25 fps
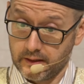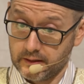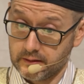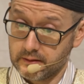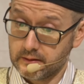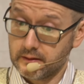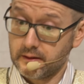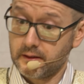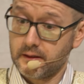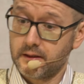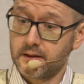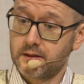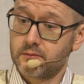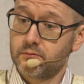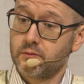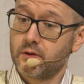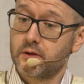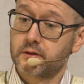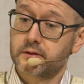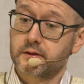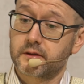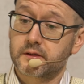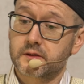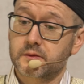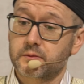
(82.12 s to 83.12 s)
Аллах,
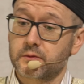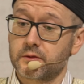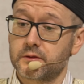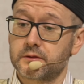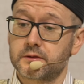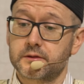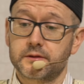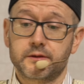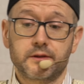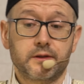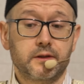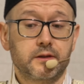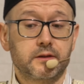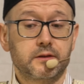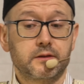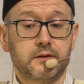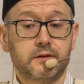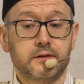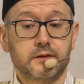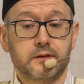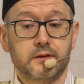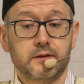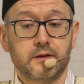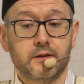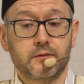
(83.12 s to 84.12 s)
Бог Господь,
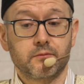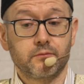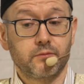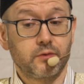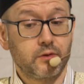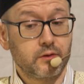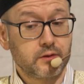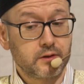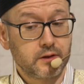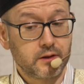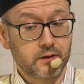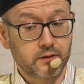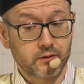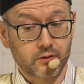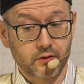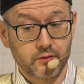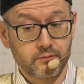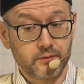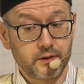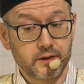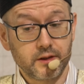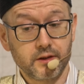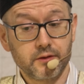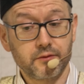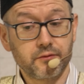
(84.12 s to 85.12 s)
нет Бога,
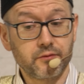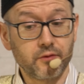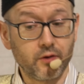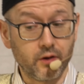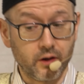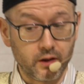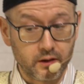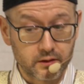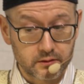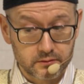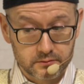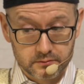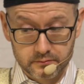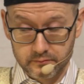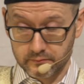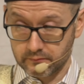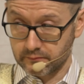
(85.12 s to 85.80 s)
кроме Него,